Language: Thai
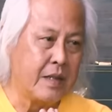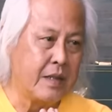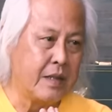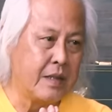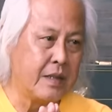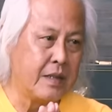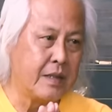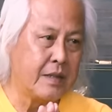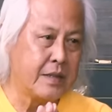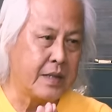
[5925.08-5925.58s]
คื
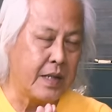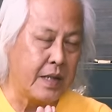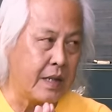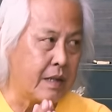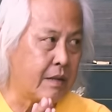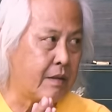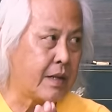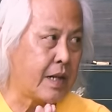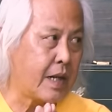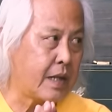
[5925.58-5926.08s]
อสิ่ง
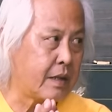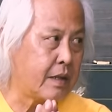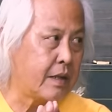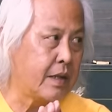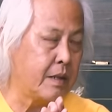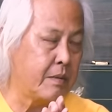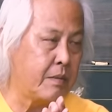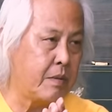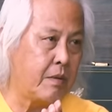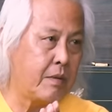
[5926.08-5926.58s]
โลกาตอน
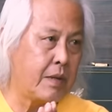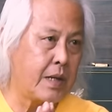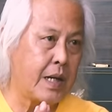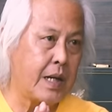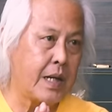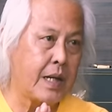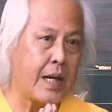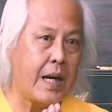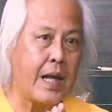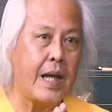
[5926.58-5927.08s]
นี้เพราะว่า
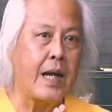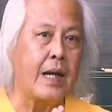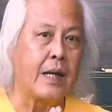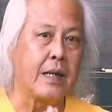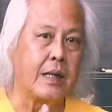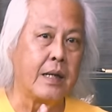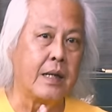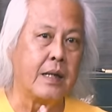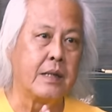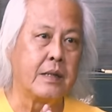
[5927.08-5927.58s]
แร
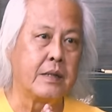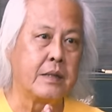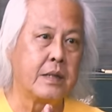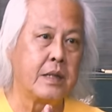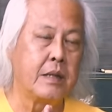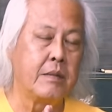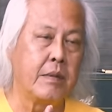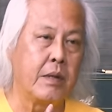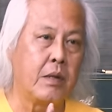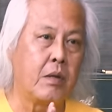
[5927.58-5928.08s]
กๆเนี่ย
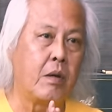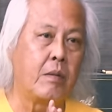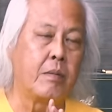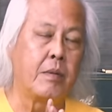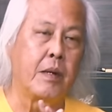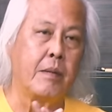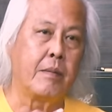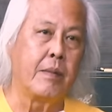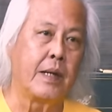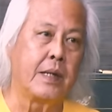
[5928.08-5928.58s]
ที่มาคบ
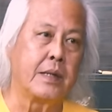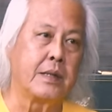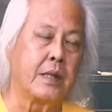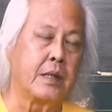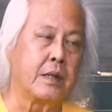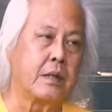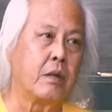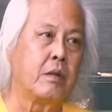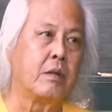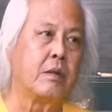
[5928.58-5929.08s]
กันมา
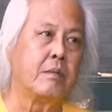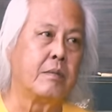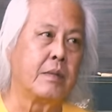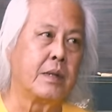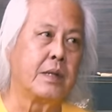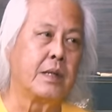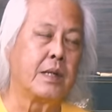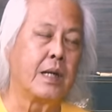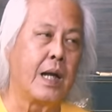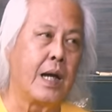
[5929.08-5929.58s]
แต่ต้น
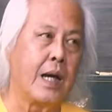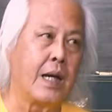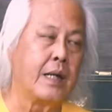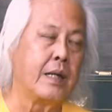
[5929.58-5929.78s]
มาทั้งหลาย